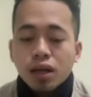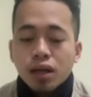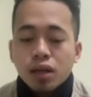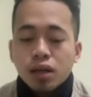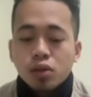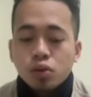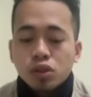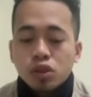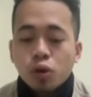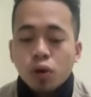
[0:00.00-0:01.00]

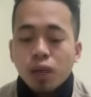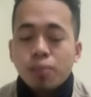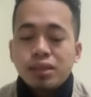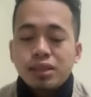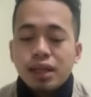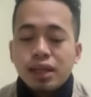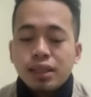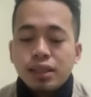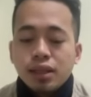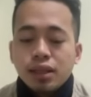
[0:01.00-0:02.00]
gedung sekolah
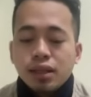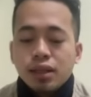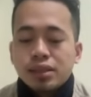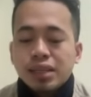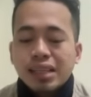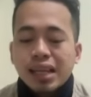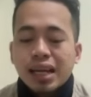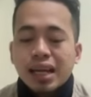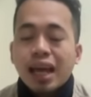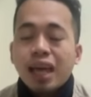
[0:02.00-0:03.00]
menjadi uh,
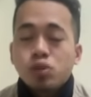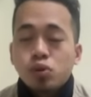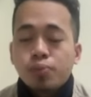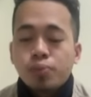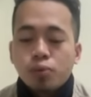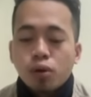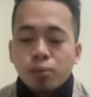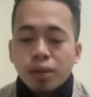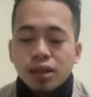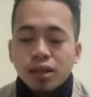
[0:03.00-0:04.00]
sasaran langsung
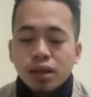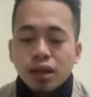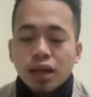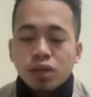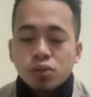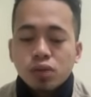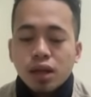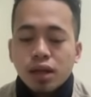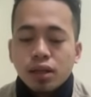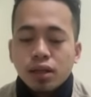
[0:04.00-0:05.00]
pemboman langsung
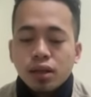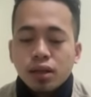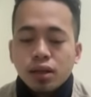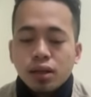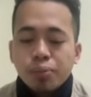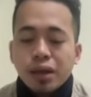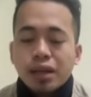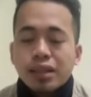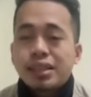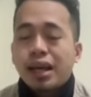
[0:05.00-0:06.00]
dari uh,
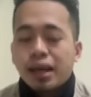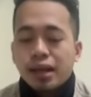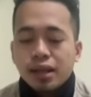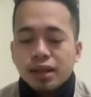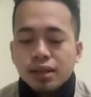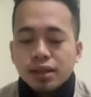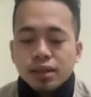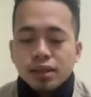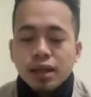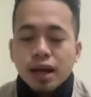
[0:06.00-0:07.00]
pihak Israel
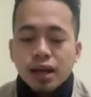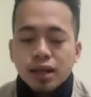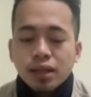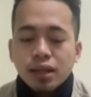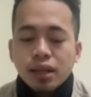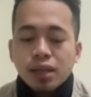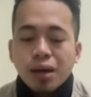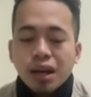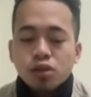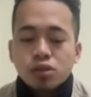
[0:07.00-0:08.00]
dari
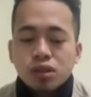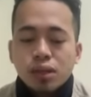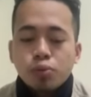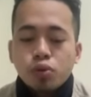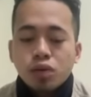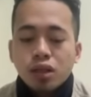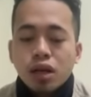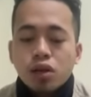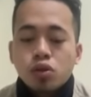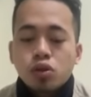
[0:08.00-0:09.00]
563
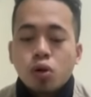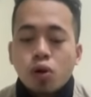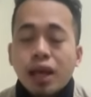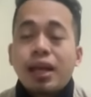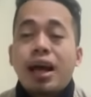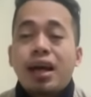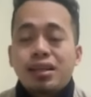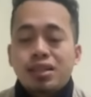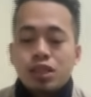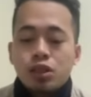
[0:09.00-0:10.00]
gedung sekolah yang
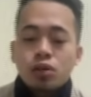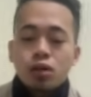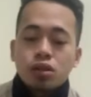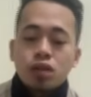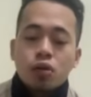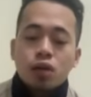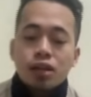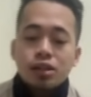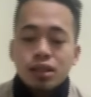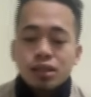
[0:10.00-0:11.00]
ada di jalur
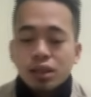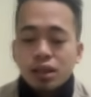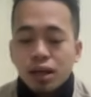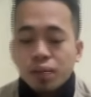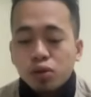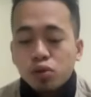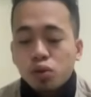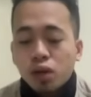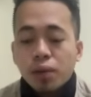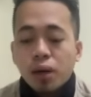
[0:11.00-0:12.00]
Gaza sehingga
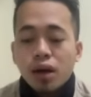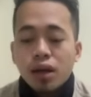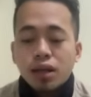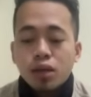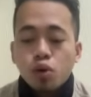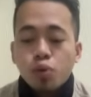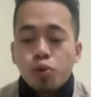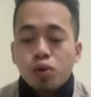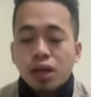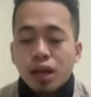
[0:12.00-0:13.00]
menunjukkan bahwa ada 26